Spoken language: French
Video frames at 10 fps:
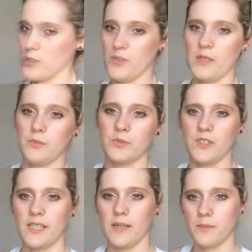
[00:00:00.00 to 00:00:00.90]
je vais te
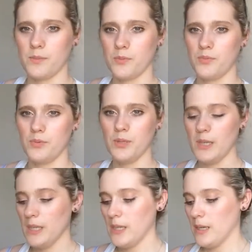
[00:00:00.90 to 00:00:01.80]
montrer un peu plus
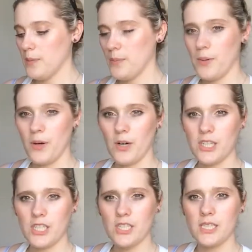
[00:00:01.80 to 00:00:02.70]

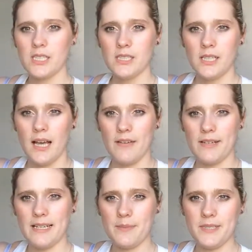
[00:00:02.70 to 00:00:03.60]
proche.
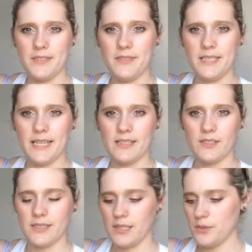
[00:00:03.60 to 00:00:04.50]
Avec la petite
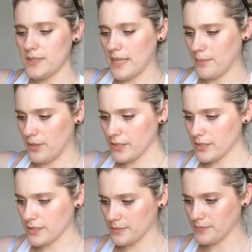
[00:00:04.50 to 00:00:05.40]
vignette la
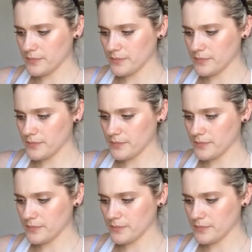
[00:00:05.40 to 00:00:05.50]
Box.